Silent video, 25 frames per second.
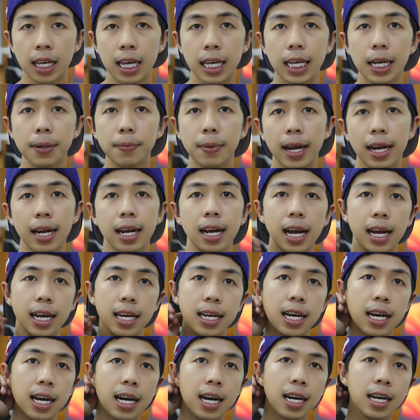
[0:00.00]
thì các bạn hãy
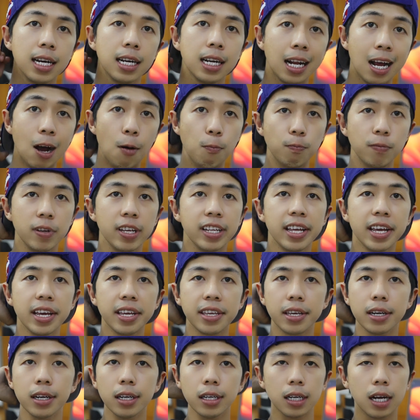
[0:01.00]
uh, học lý thuyết
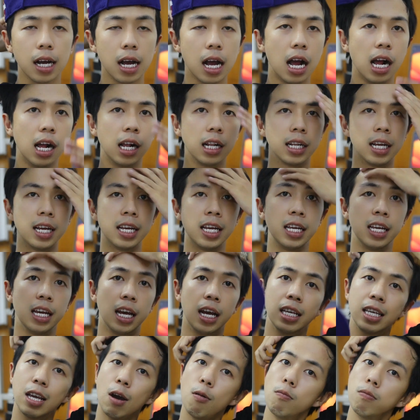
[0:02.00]
trước thì
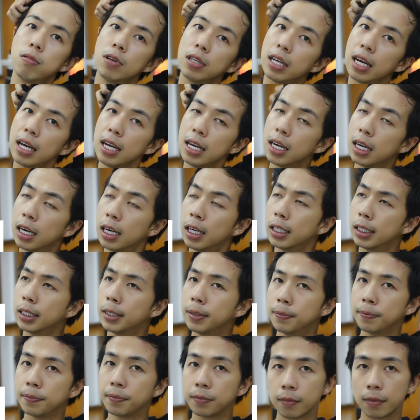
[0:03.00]
ờ, trong cái
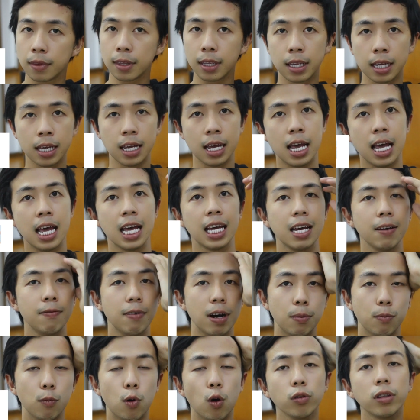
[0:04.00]
uh, cái
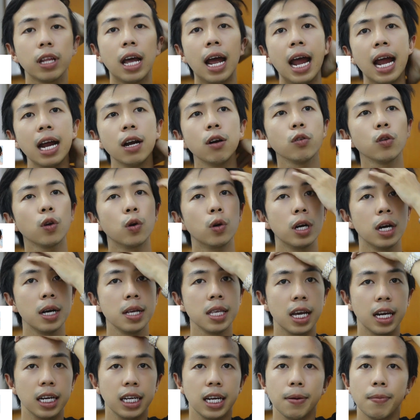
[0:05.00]
phần mô tả của tôi á,
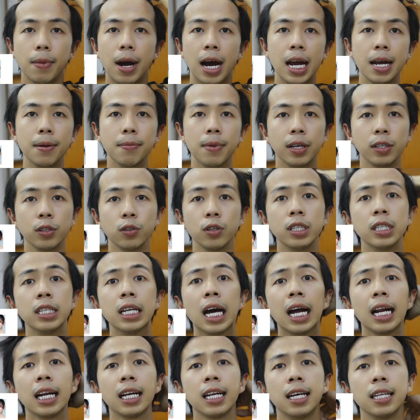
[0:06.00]
những cái bài mà tôi
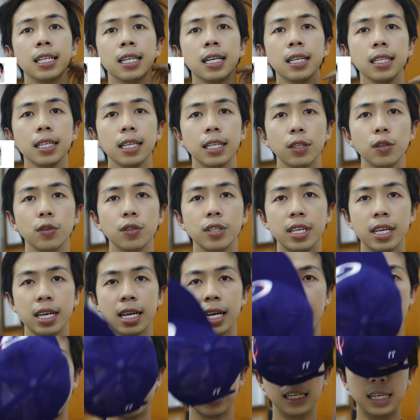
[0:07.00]
đăng lên á thì tôi
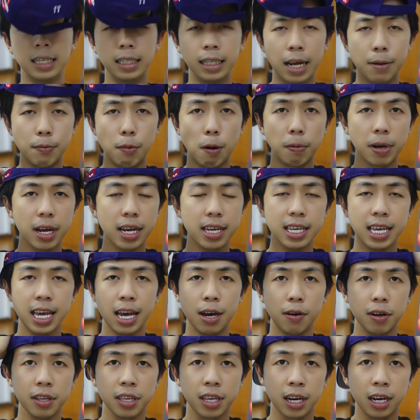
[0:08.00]
chia ra từng đề mục khác
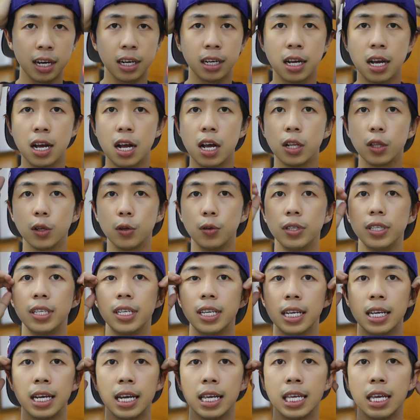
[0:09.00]
nhau hết trơn tôi
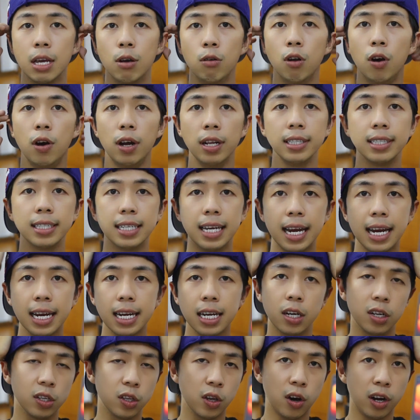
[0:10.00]
chia ra nhiều loại ánh
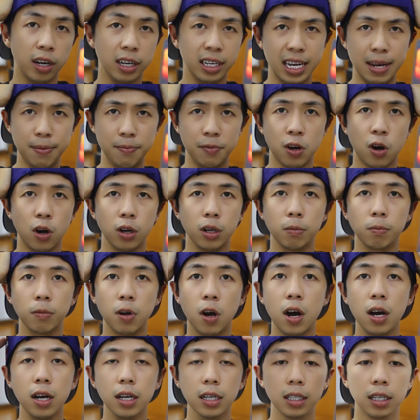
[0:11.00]
sáng rồi cho anh em coi trong
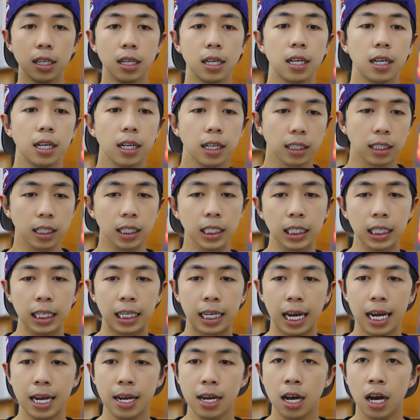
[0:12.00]
đó từ
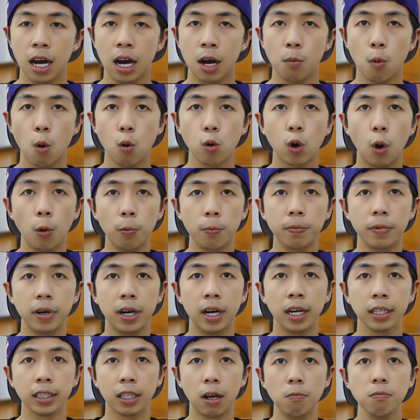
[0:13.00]
cái uh, bố cục uh,
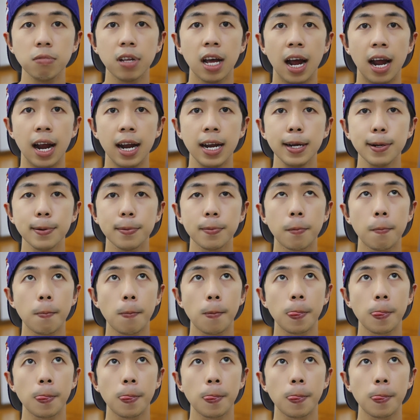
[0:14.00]
tổng thể